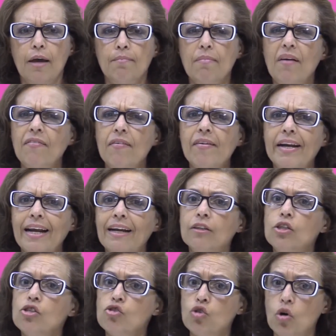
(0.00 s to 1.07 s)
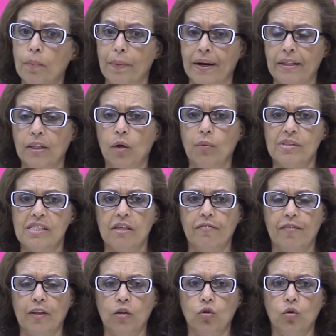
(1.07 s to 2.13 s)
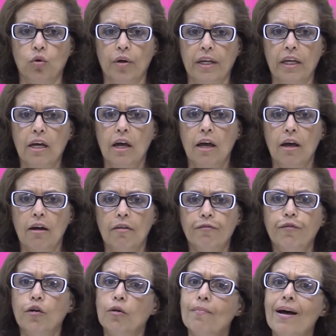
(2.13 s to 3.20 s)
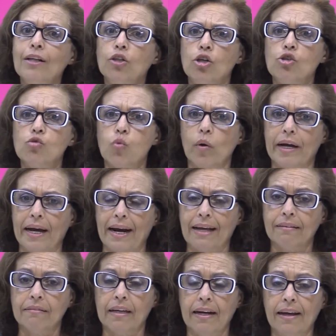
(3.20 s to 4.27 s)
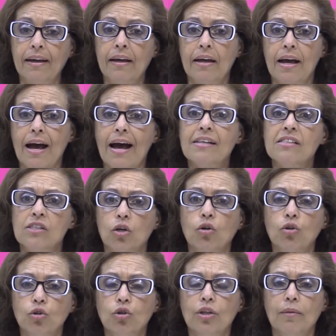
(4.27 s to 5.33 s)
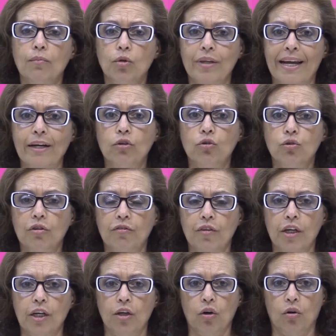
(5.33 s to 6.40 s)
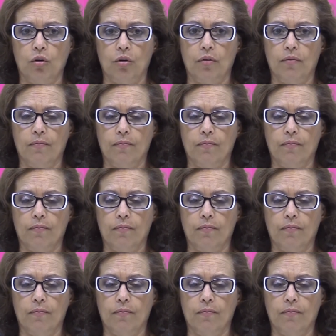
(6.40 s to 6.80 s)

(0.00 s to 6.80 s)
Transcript: ma vivere al di sopra di questi fattori, formando il suo carattere a secondo del modello divino.